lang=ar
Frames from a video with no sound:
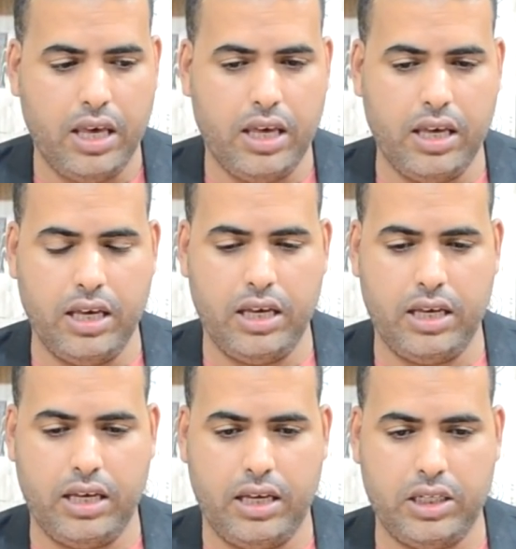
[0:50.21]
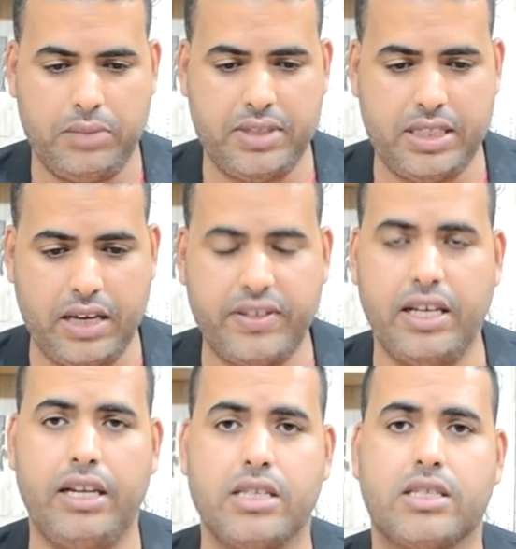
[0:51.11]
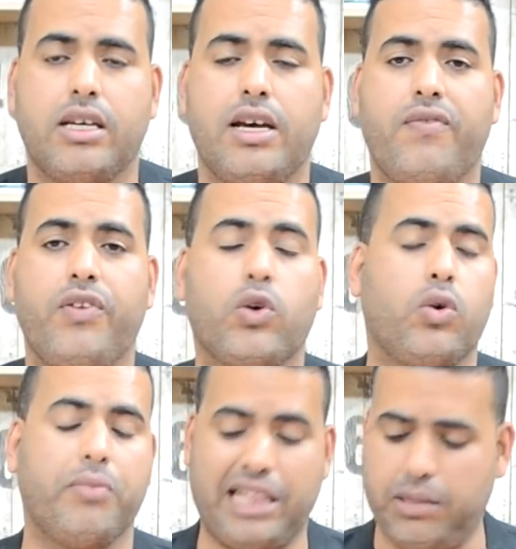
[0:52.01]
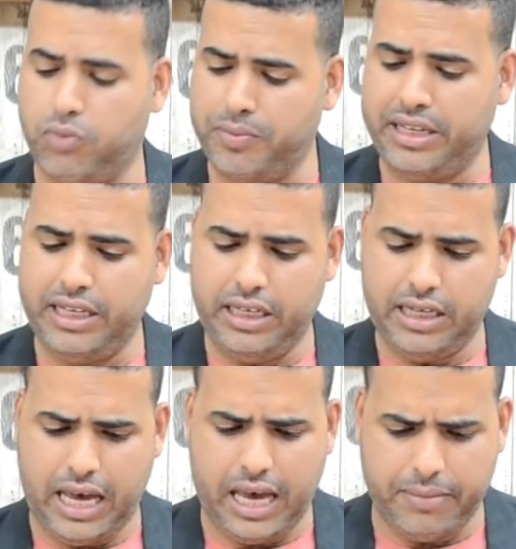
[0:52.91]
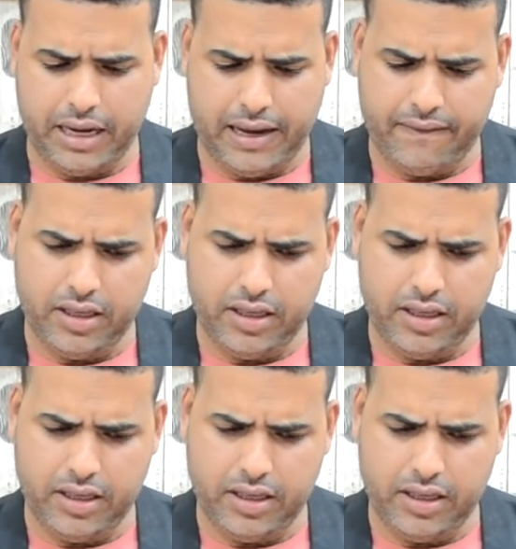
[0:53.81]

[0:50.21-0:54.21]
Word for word: أه بزاف ديال الناس فيكم طلبوا مني عبر